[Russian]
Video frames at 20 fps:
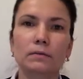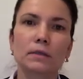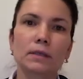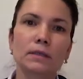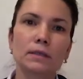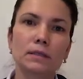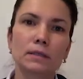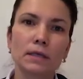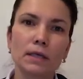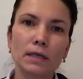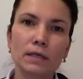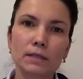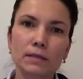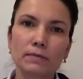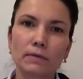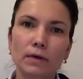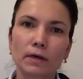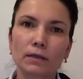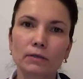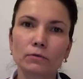Это
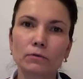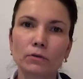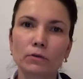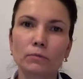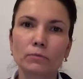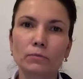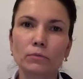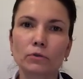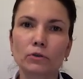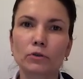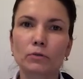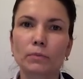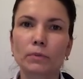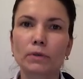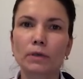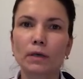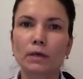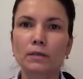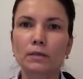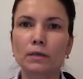средство, которое может
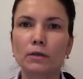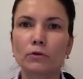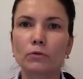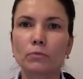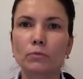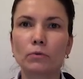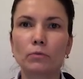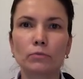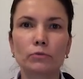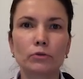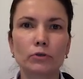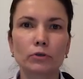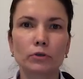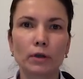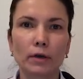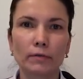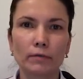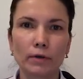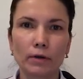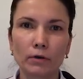подойти любому
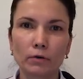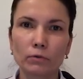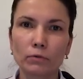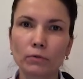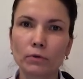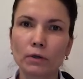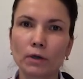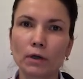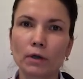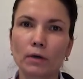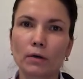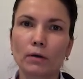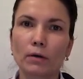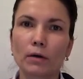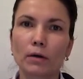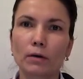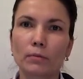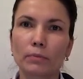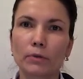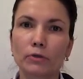человеку,
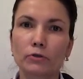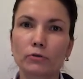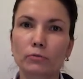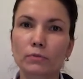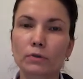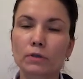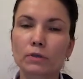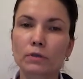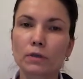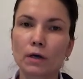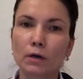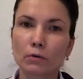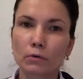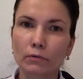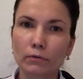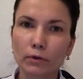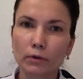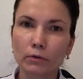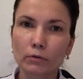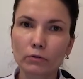причем со
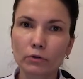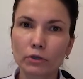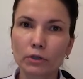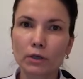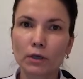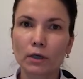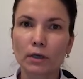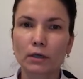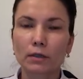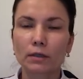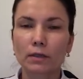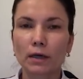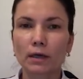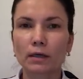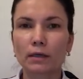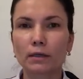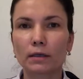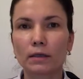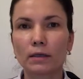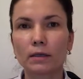здоровой кожей,
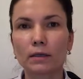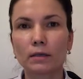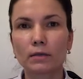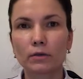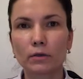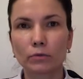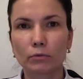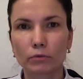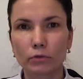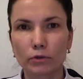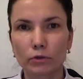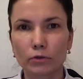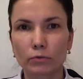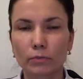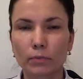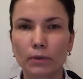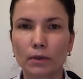так и не очень.